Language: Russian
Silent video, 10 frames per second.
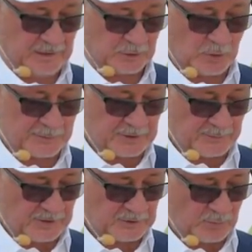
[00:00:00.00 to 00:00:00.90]
собственное
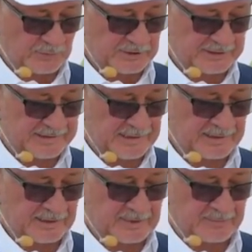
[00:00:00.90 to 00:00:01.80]
производство с
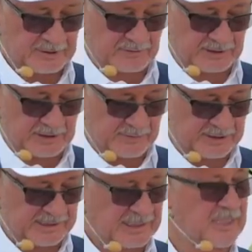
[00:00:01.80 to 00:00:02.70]
несколькими заводскими
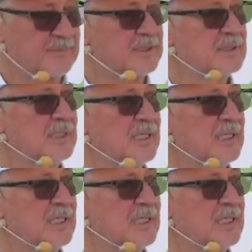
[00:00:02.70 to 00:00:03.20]
цехами,